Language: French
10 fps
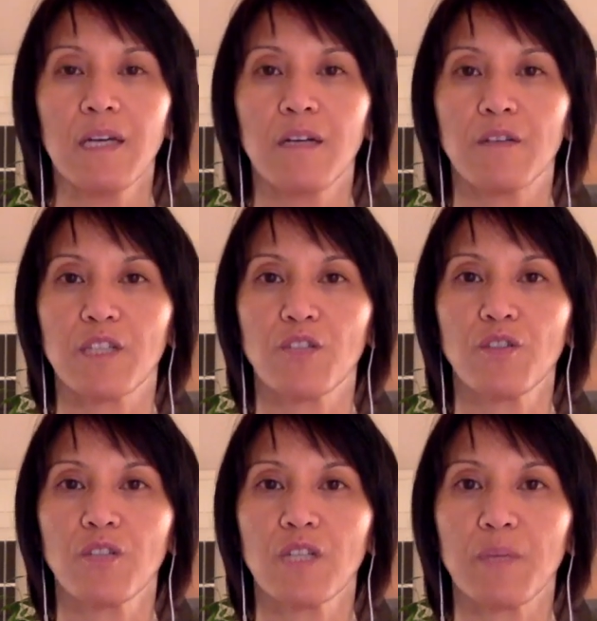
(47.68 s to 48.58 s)
en
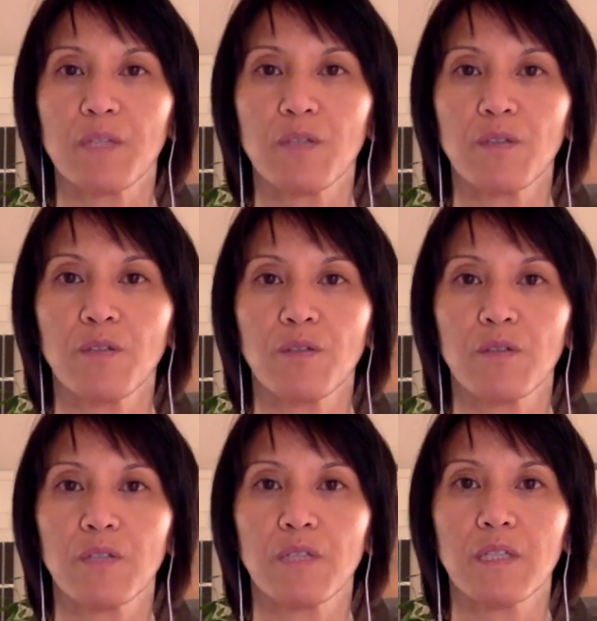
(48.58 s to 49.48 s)
sachant que la personne
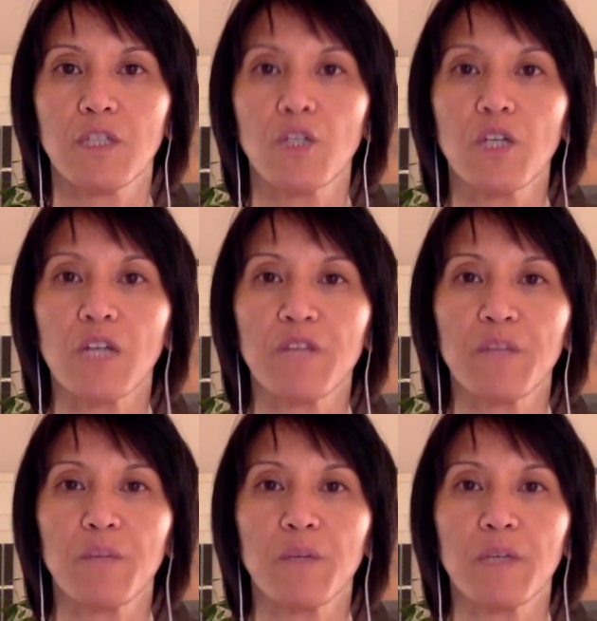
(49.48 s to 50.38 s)
qui
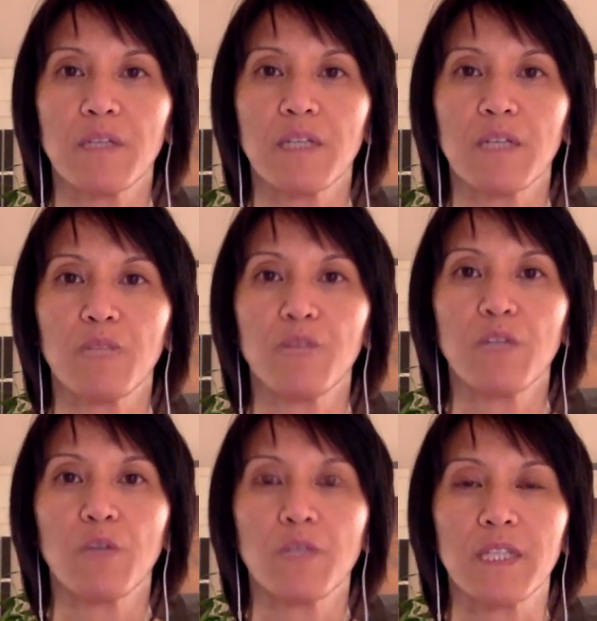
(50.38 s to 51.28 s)
géographiquement était la plus
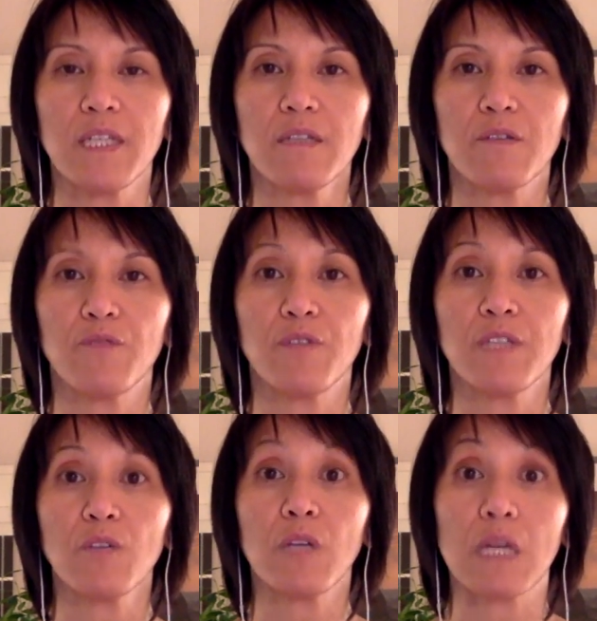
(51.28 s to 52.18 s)
éloignée
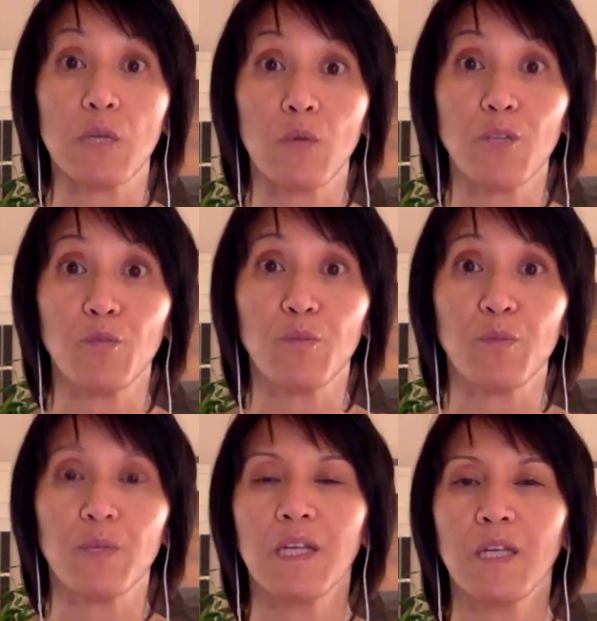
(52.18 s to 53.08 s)
venait de la Guadeloupe.
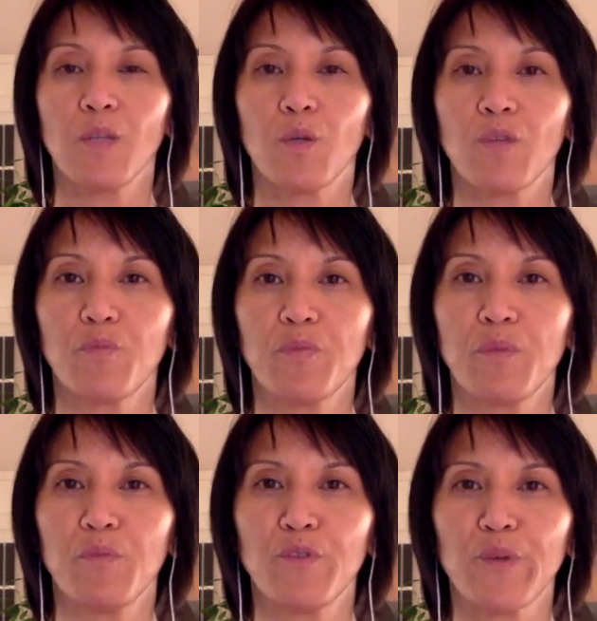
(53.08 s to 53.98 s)
Donc vous
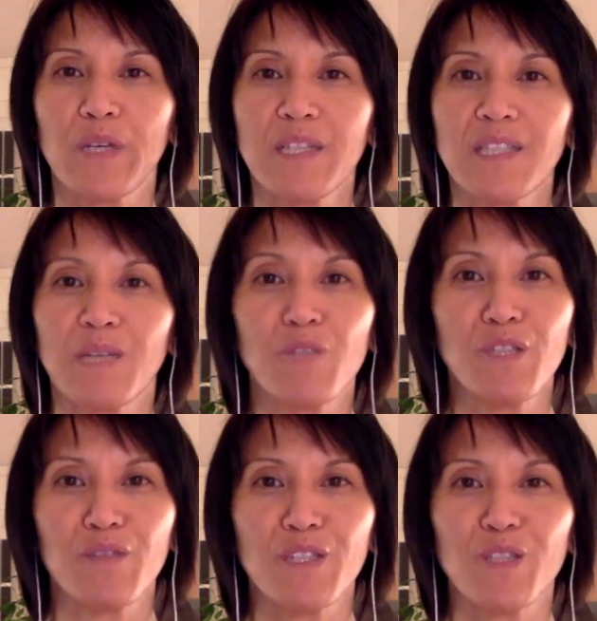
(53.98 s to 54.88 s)
pouvez mesurer sa
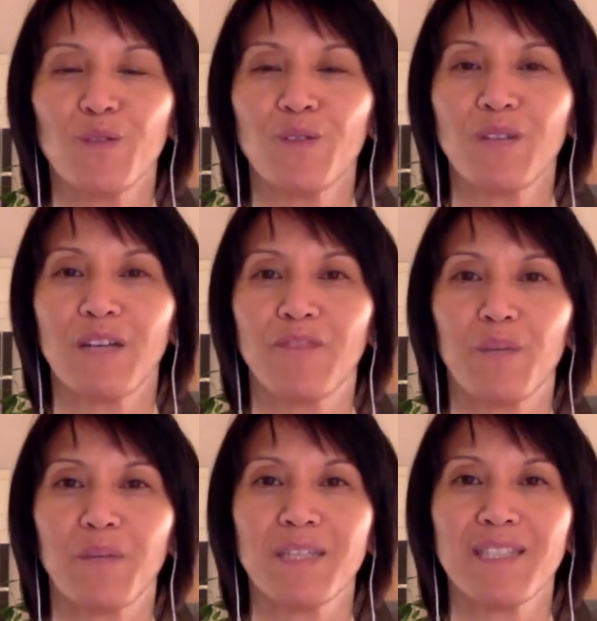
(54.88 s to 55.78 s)
motivation à
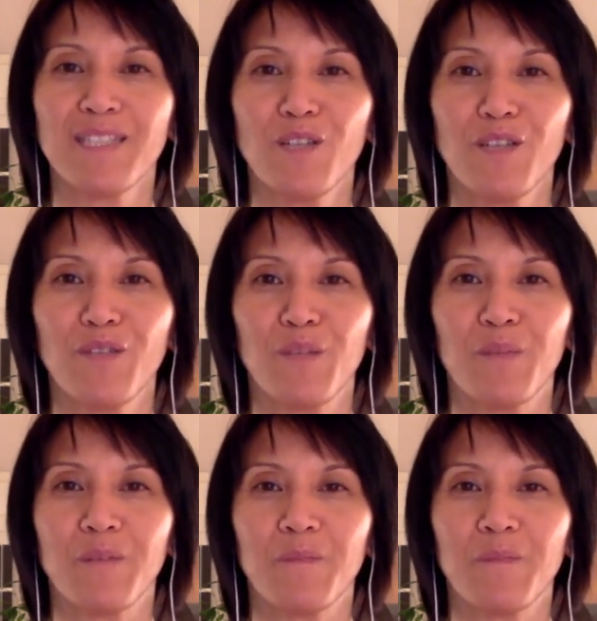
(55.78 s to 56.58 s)
faire partie de l'événement.